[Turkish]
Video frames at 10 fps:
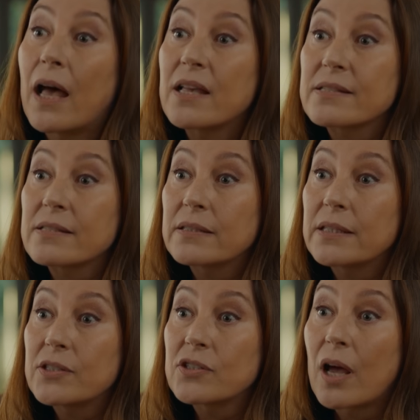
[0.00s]

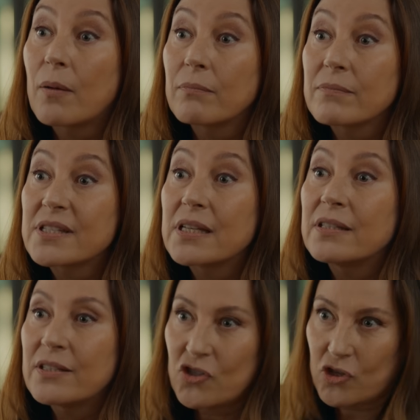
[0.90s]
hazırlayacağım
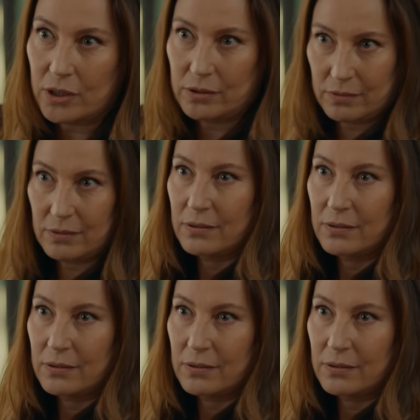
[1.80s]
senin için.